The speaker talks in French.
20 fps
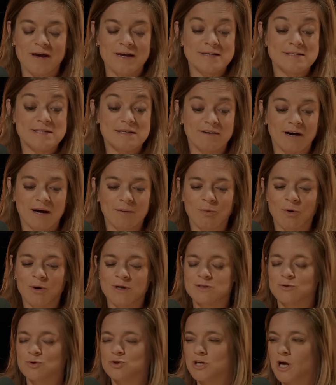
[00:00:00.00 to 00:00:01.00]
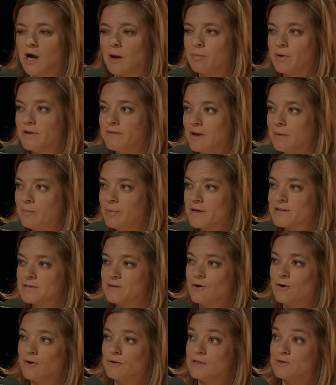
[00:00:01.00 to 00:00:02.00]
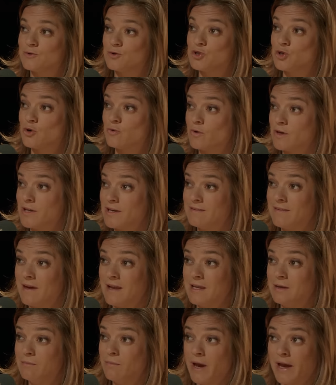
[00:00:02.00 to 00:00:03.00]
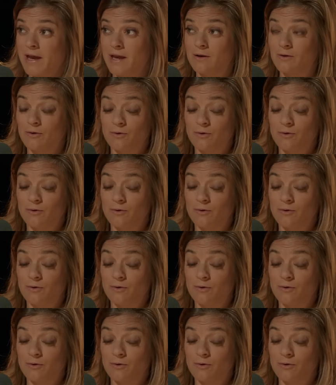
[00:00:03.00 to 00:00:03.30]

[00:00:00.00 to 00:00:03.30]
c'est vraiment est-ce que j'ai rappelé telle personne, est-ce que j'ai envoyé tel email.